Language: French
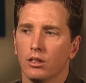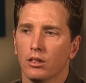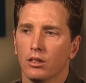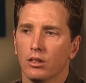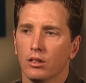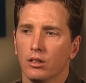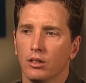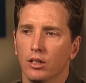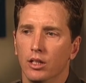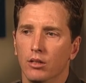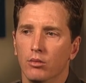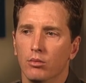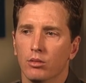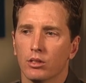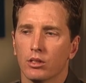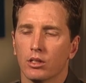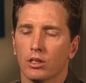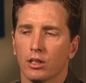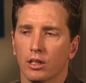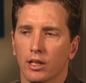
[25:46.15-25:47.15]
Je
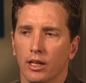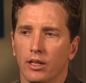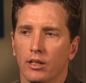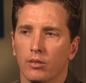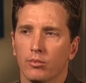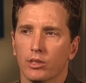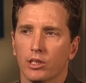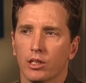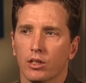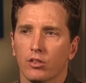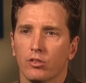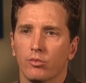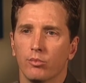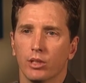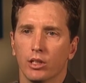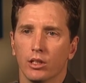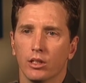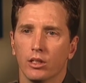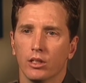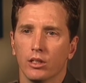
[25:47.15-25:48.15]
ne pense pas qu'il était
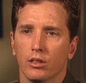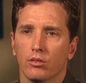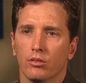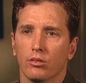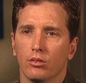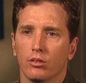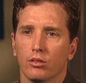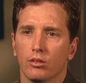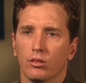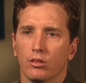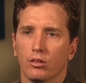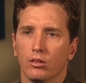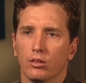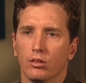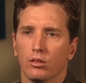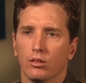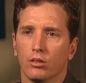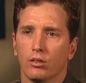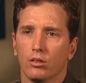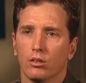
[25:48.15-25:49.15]
prêt à croire à
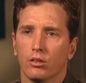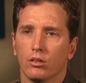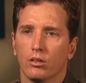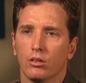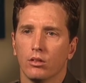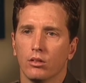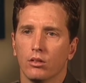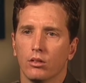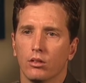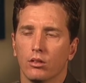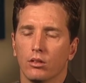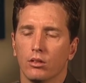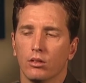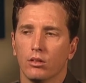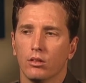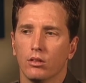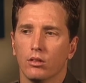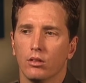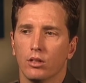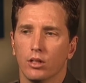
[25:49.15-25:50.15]
sa propre mort,
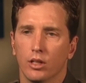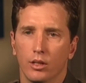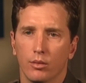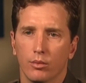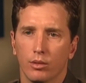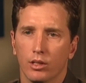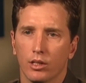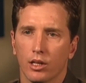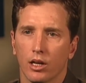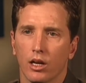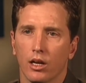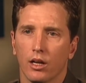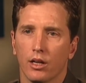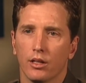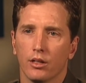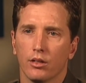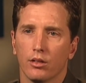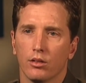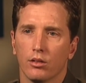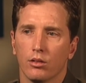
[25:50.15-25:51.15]
ni même qu'il
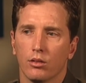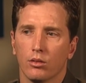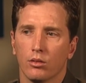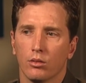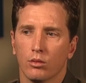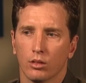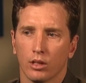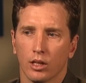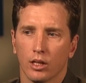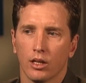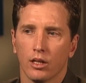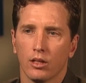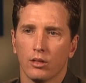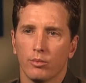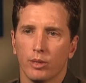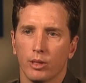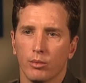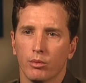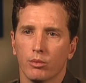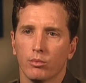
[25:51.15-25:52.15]
aurait laissé d'autres
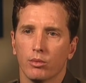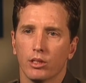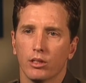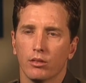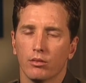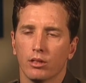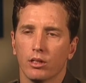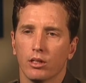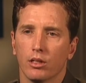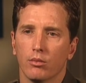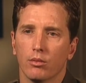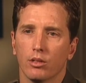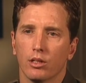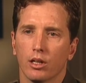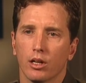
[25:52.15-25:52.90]
personnes envisager.